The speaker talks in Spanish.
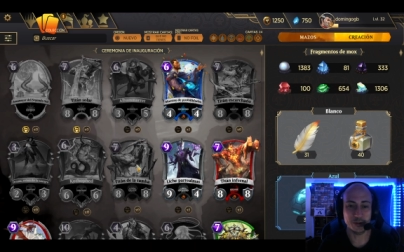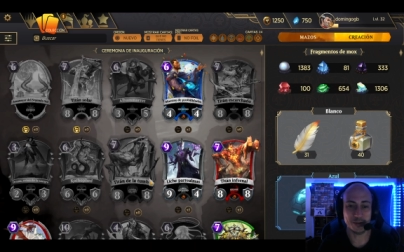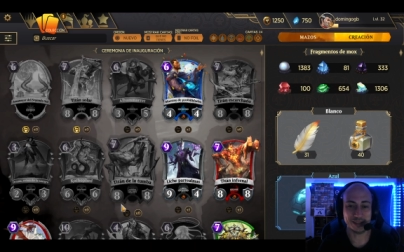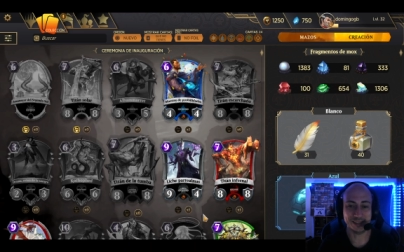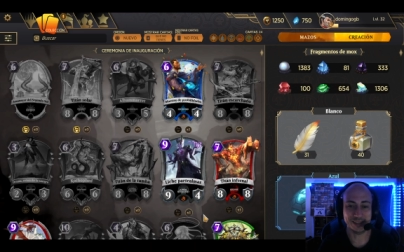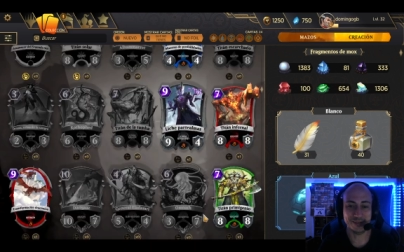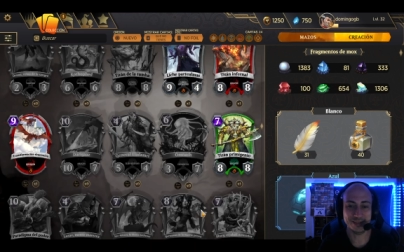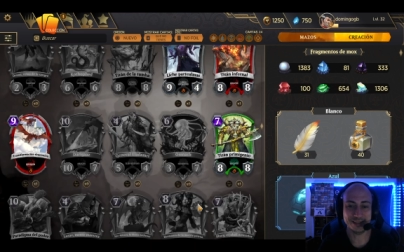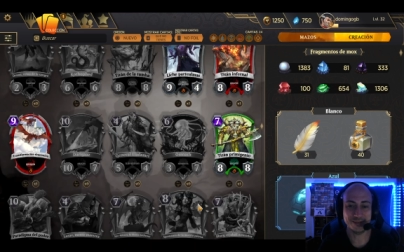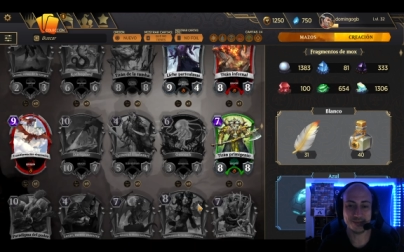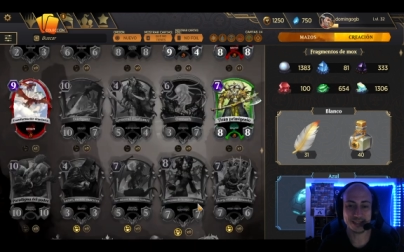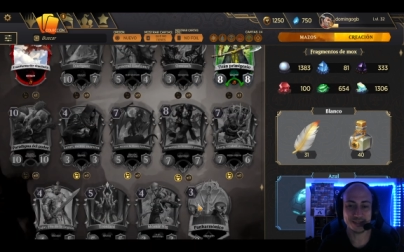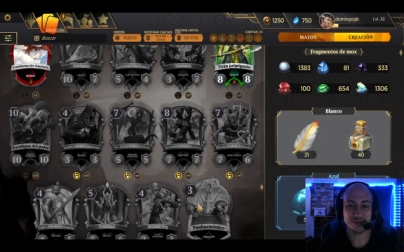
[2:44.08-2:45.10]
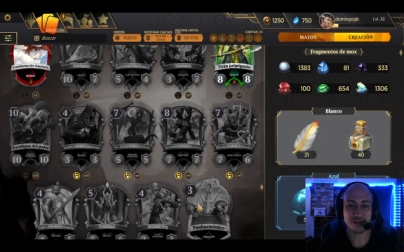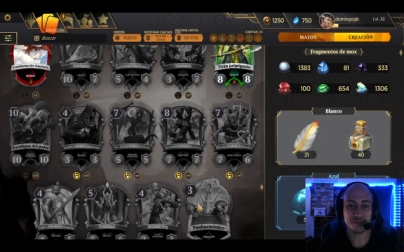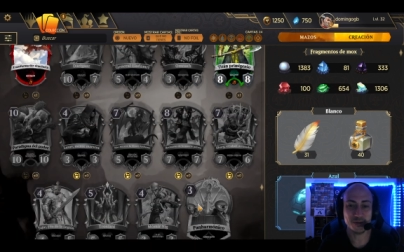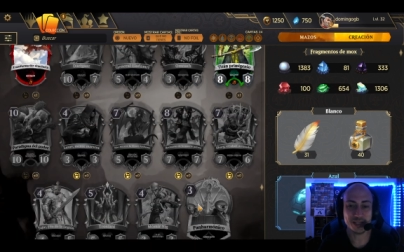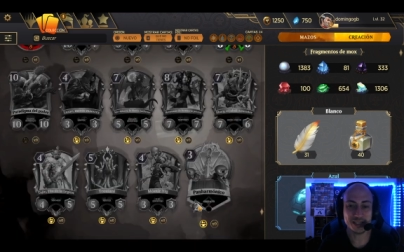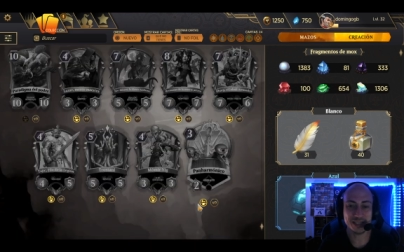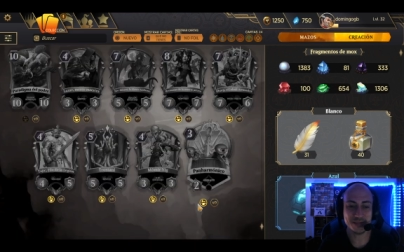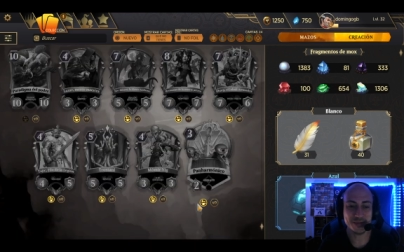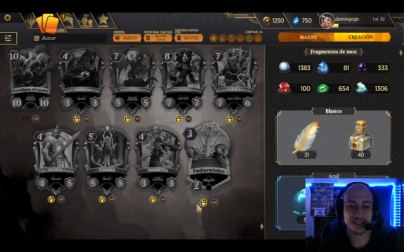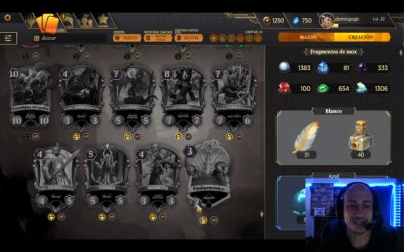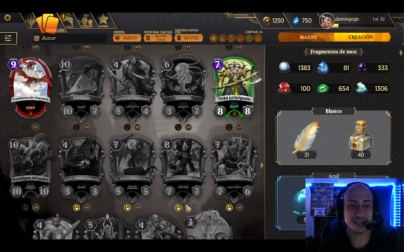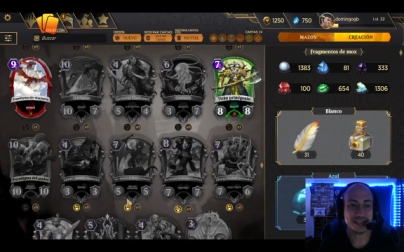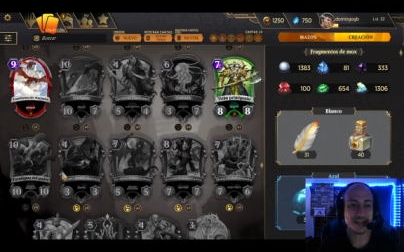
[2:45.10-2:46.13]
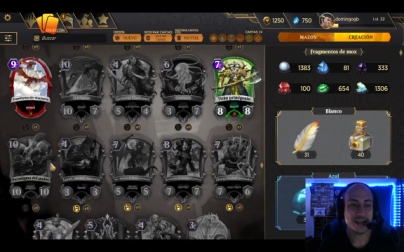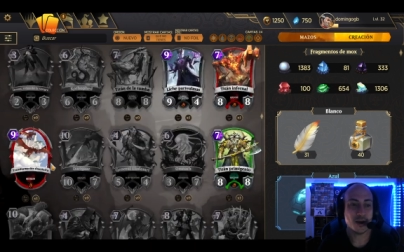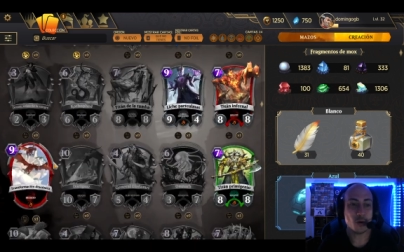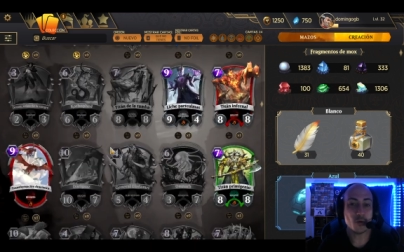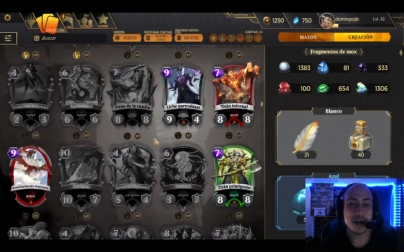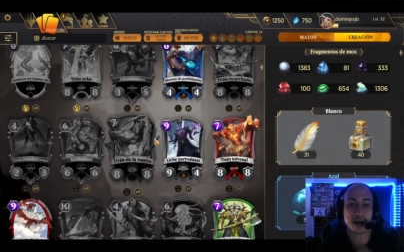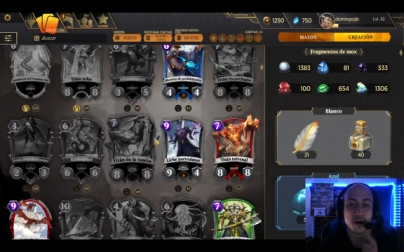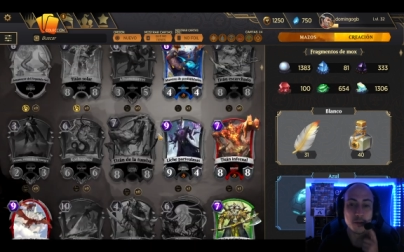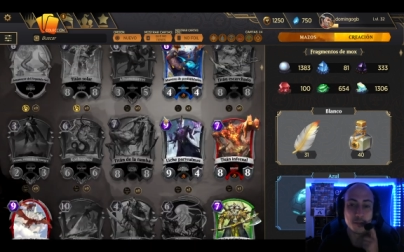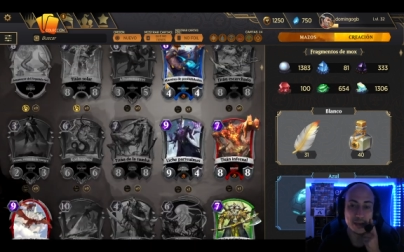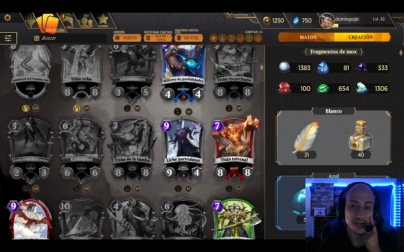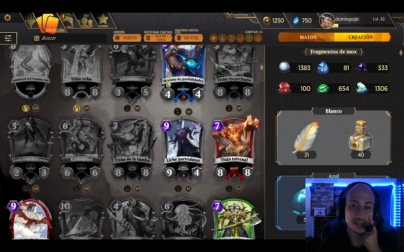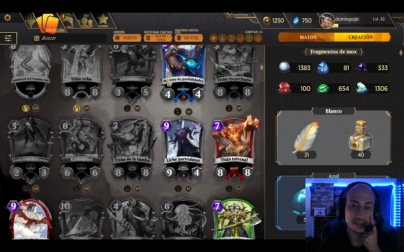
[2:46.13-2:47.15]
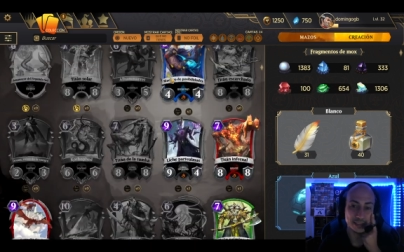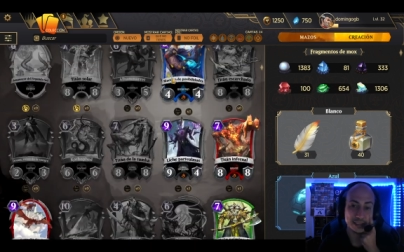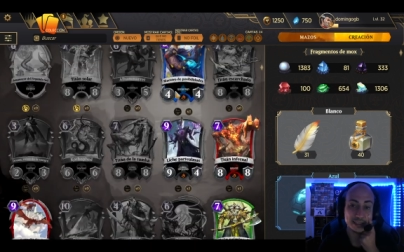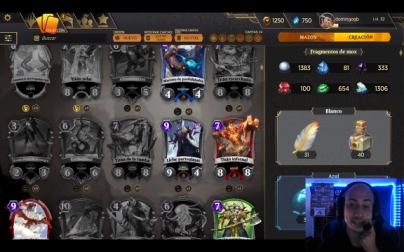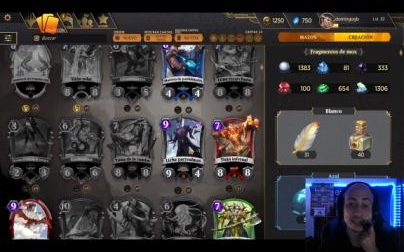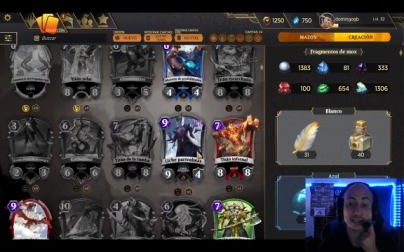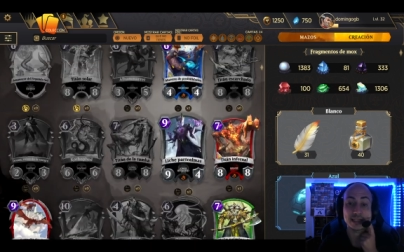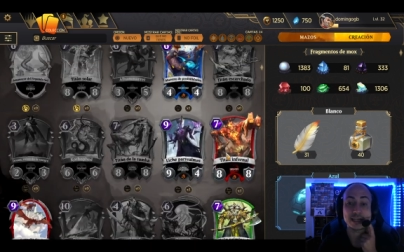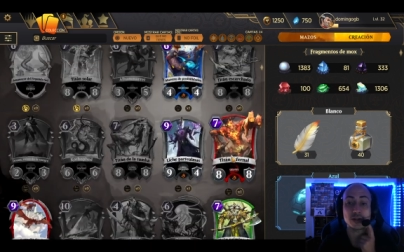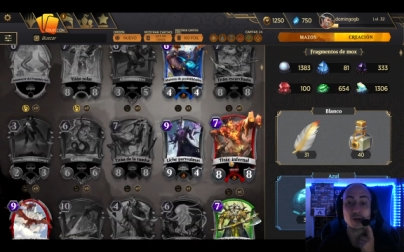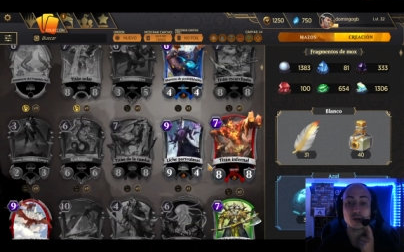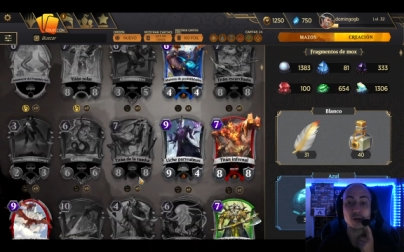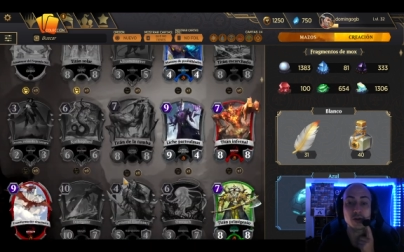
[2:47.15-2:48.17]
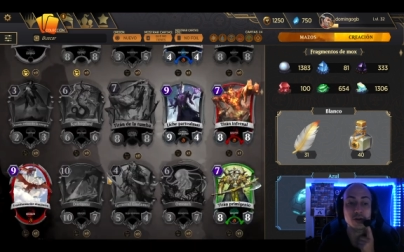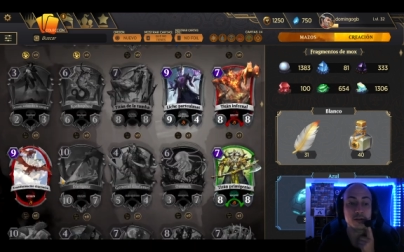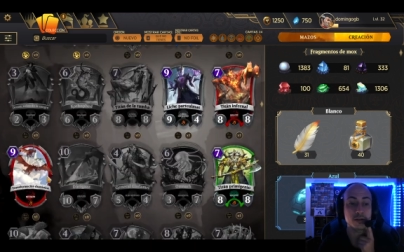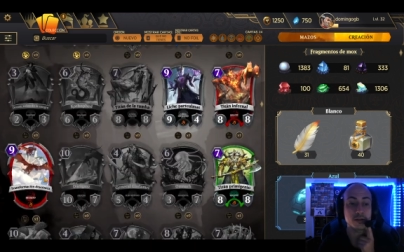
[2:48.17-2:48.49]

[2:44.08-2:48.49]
prácticamente más que unas poquitas míticas, una copia de estas que están en color,